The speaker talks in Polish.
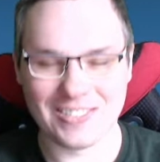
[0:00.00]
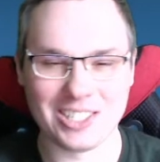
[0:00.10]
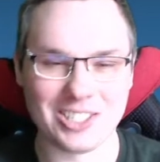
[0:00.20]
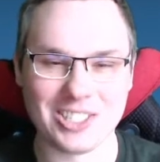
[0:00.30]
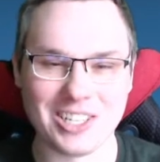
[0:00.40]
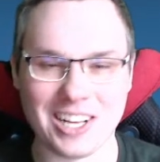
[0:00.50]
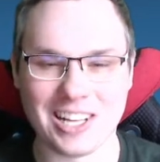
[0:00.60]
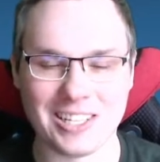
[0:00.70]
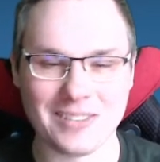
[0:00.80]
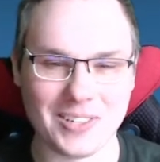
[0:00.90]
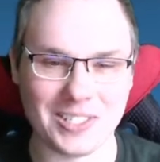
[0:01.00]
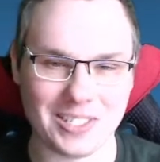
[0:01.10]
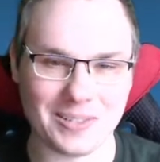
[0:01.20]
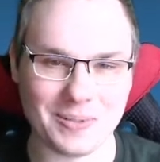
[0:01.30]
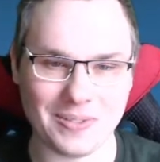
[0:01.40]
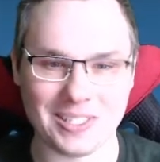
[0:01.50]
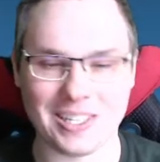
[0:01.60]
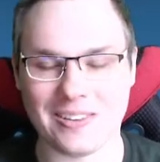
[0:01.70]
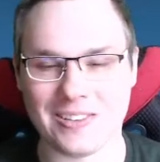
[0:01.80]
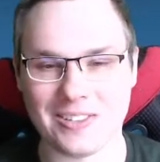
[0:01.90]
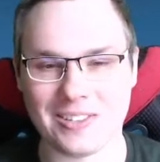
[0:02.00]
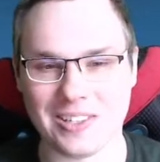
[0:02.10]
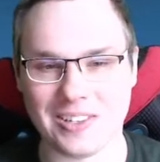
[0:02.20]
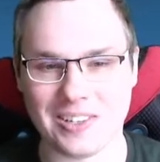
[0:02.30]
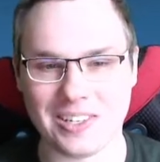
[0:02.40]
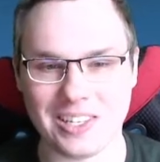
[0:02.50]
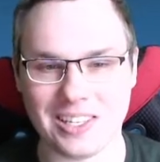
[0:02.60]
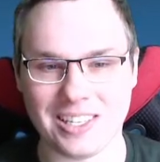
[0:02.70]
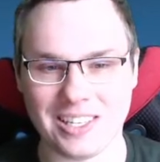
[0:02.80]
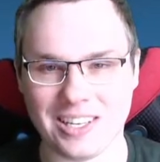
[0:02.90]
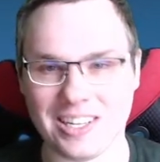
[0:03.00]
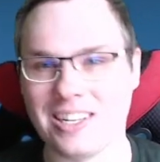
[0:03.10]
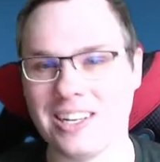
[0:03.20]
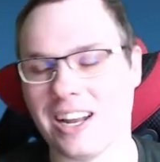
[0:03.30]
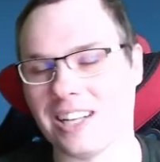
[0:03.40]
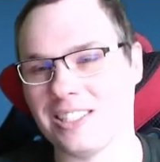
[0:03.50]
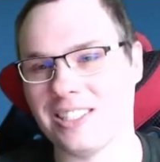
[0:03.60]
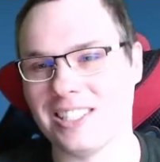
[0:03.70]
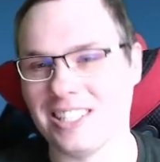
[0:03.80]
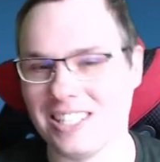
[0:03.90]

Więc trzy legendy może sobie wystawić w teorii i grać.